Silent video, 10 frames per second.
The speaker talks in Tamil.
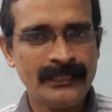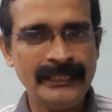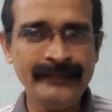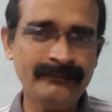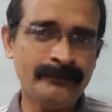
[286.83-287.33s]

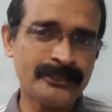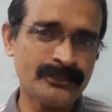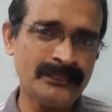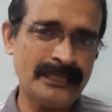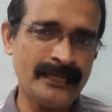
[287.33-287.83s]
லீவு
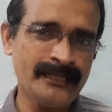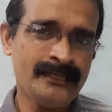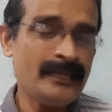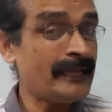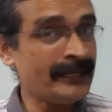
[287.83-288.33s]
மட்டும் இல்லை
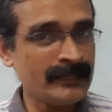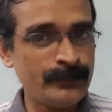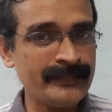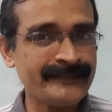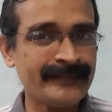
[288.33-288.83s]
எனக்கு
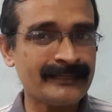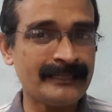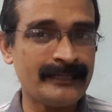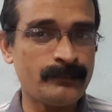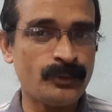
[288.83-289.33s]
பிடிச்ச
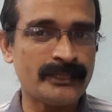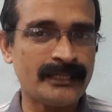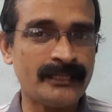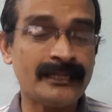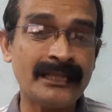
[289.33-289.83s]
இடத்துல என்னை
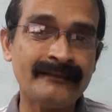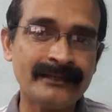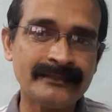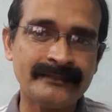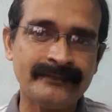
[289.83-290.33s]
போட்டால் நல்லா
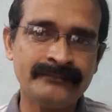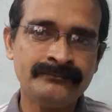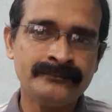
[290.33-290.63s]
வேலை செய்வேன்